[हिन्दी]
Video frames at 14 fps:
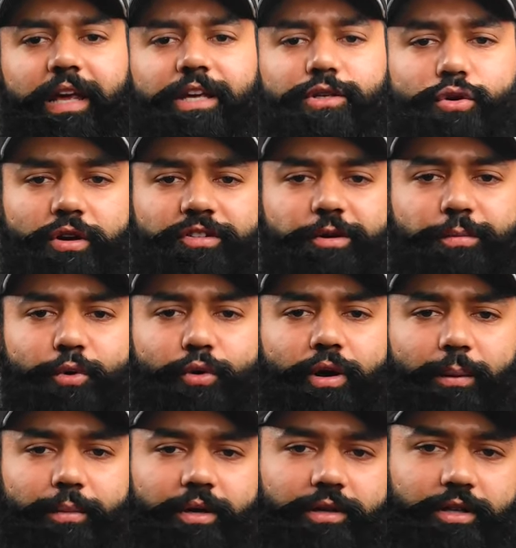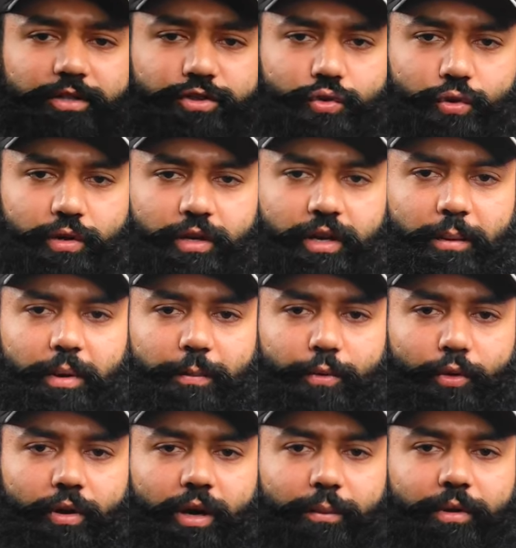एज को किसी प्रोग्राम के अंदर स्टोर करना मैं एक
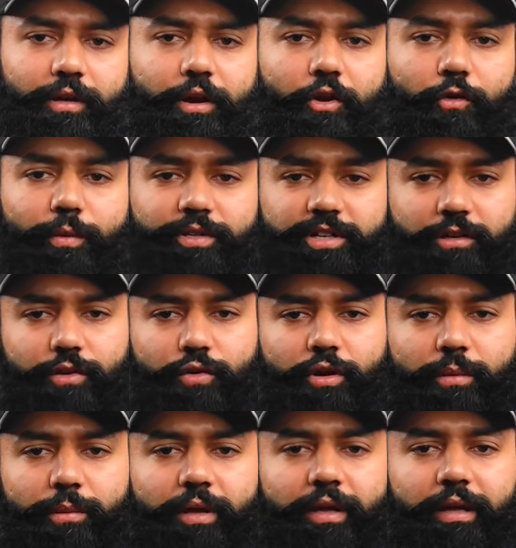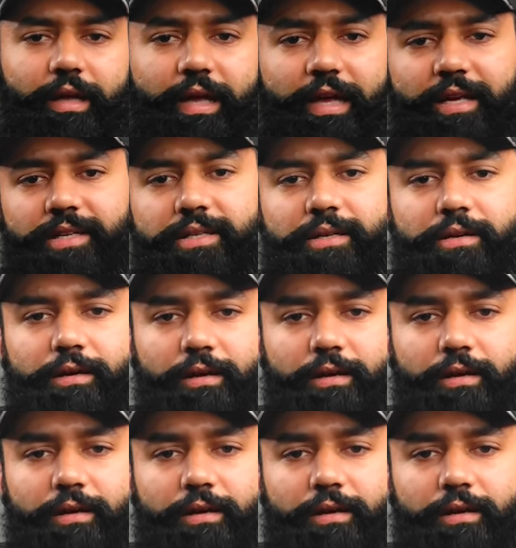प्रोग्राम लिख रहा हूँ मैं चाहता हूँ कि मेरी एज